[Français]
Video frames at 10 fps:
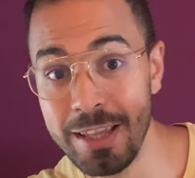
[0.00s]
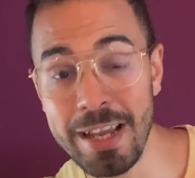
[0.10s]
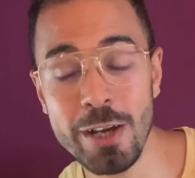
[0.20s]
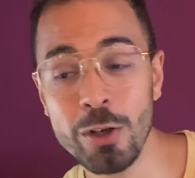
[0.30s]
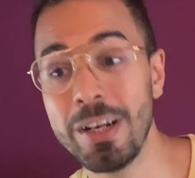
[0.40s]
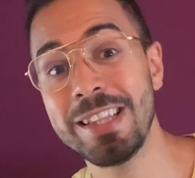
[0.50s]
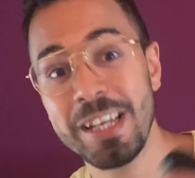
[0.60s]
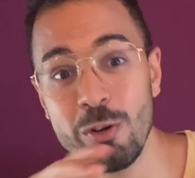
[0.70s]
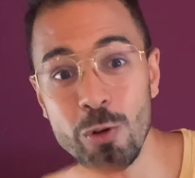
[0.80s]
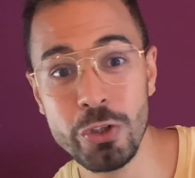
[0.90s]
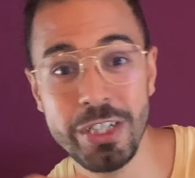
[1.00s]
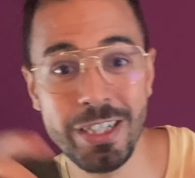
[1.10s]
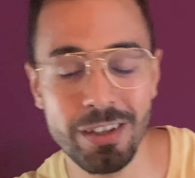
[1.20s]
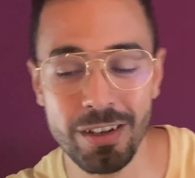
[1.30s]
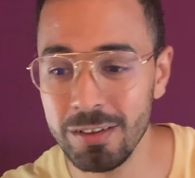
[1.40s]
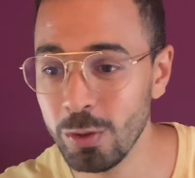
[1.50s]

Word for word: Et d'ailleurs, la technologie euh,